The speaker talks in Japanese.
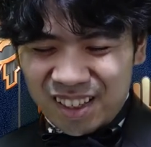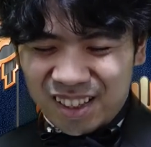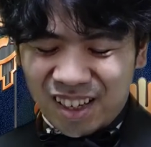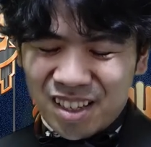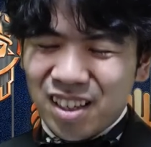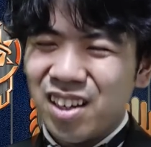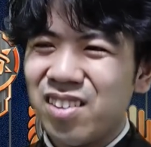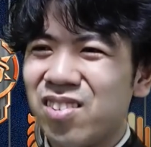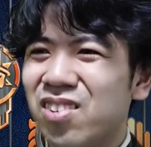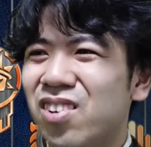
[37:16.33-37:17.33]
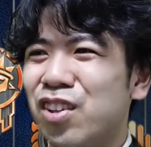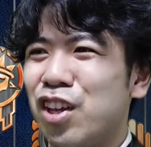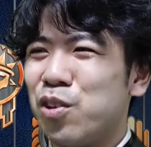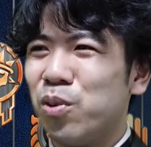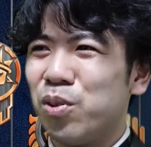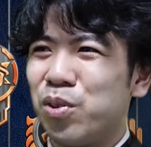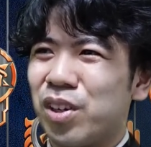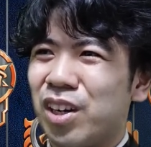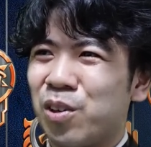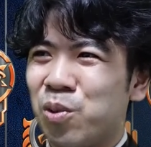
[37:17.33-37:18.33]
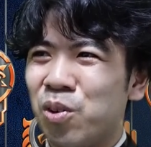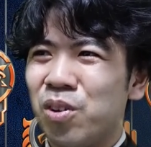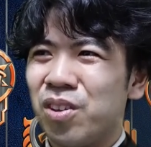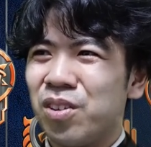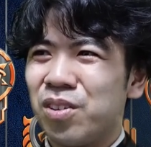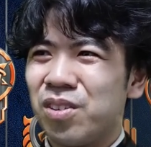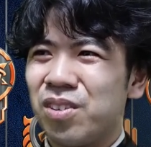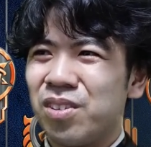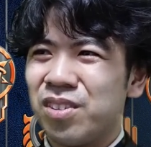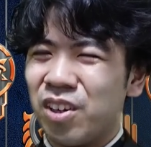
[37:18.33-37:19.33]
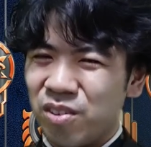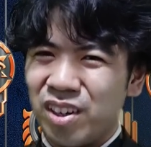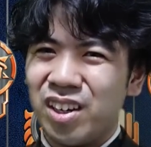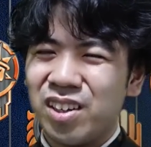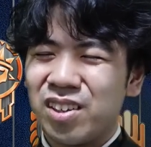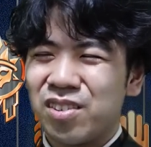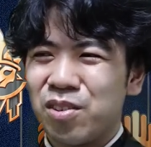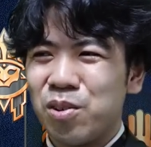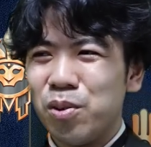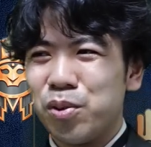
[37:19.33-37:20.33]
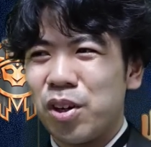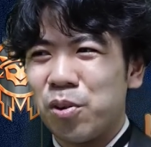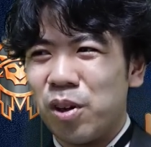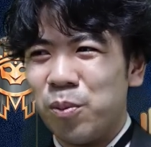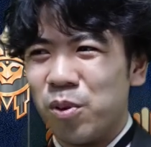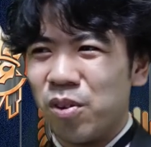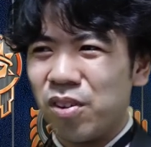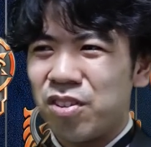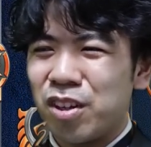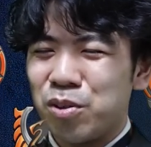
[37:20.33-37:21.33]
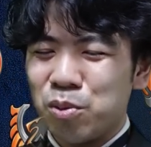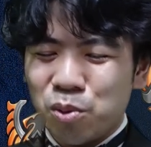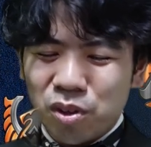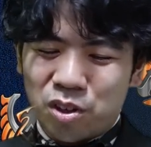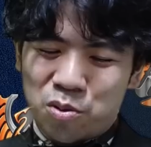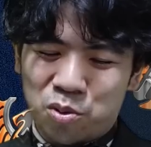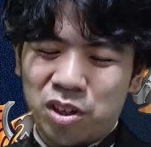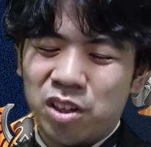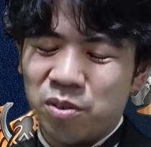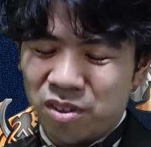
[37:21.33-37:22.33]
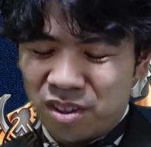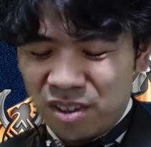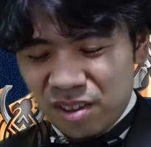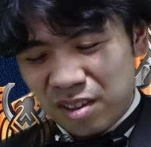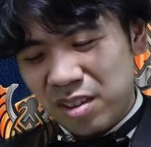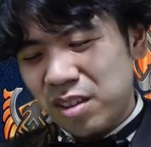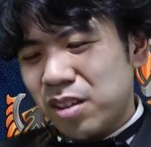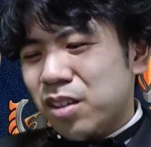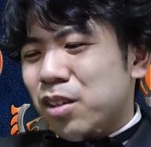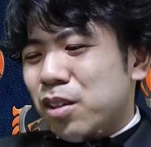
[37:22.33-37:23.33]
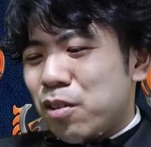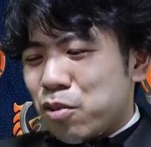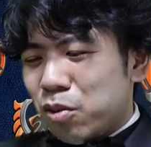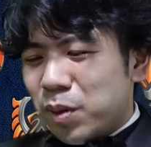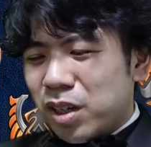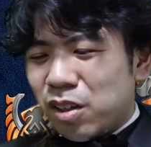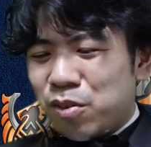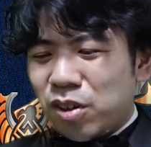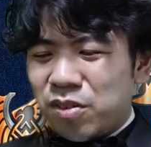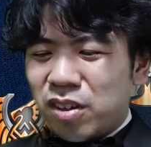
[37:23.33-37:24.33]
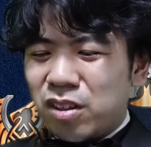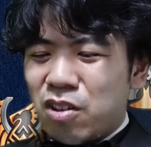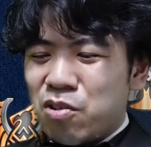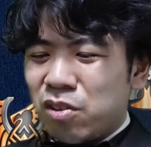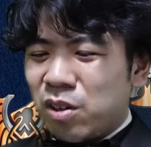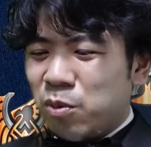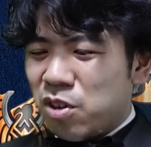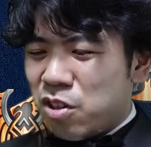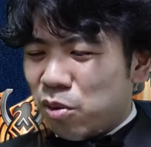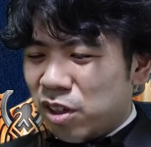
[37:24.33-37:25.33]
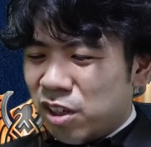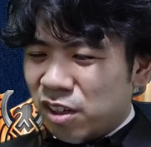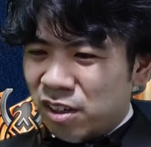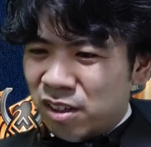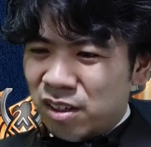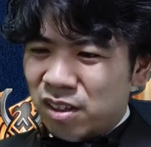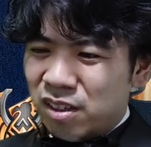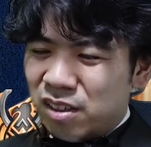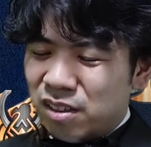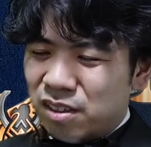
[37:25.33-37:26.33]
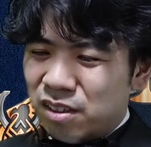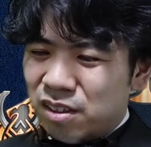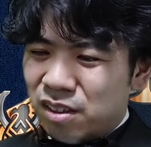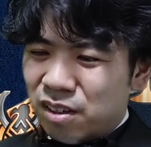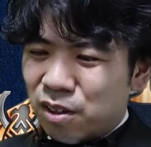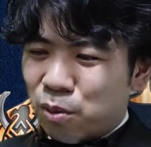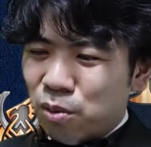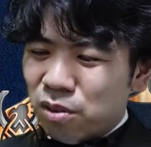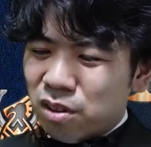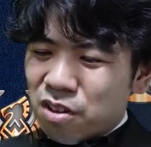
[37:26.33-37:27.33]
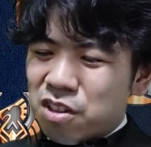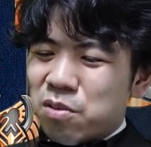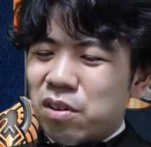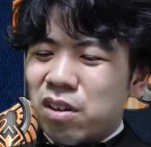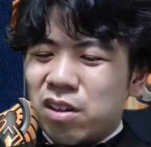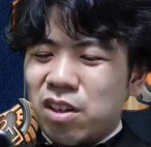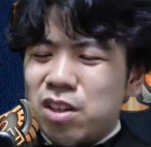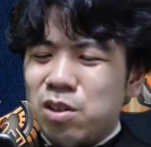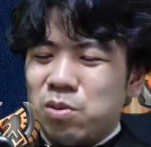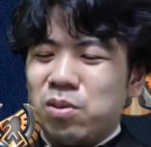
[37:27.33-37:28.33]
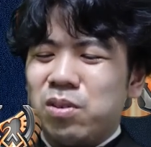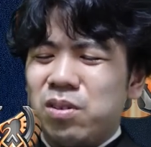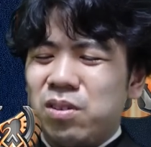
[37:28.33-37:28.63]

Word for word: だいたいそのね4とか5だよな。その4とか5はもうちゃんと動いてる状態だもんな。小マイナスとか使った瞬間もう1とか2だから、こんな新マレアでいいの？